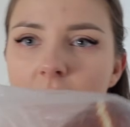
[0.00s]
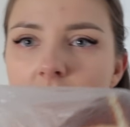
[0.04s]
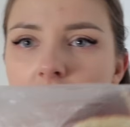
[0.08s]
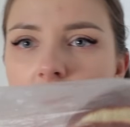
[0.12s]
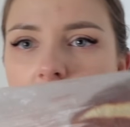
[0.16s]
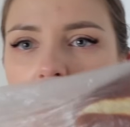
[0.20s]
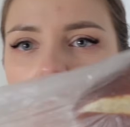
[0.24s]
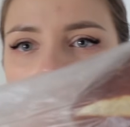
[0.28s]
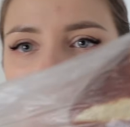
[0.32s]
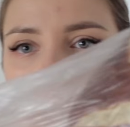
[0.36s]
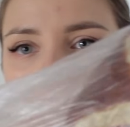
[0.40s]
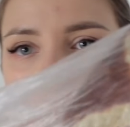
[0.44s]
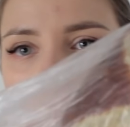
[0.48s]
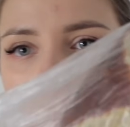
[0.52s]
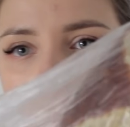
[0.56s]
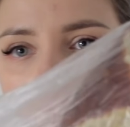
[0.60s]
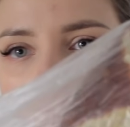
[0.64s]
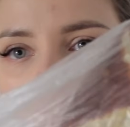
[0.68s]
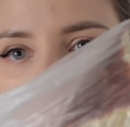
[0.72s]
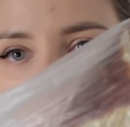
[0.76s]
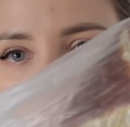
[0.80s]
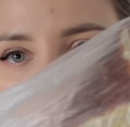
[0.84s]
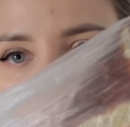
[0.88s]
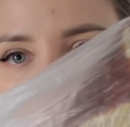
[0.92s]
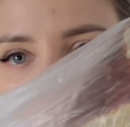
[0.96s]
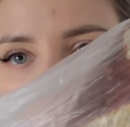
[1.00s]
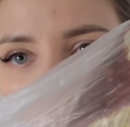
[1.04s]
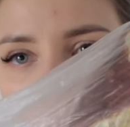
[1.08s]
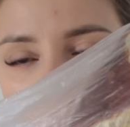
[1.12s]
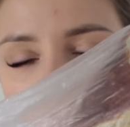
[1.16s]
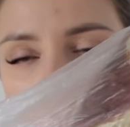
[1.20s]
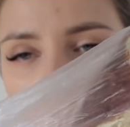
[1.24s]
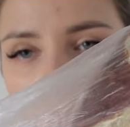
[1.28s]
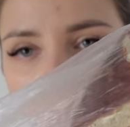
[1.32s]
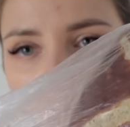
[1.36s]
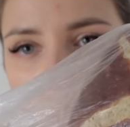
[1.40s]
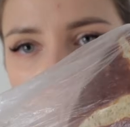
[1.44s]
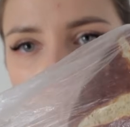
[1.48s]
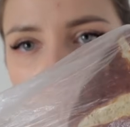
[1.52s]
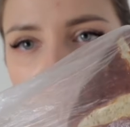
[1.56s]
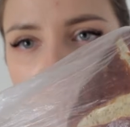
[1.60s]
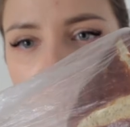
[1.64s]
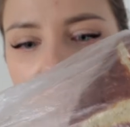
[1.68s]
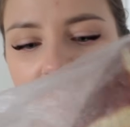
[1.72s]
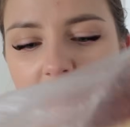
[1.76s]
I dwie takie bułki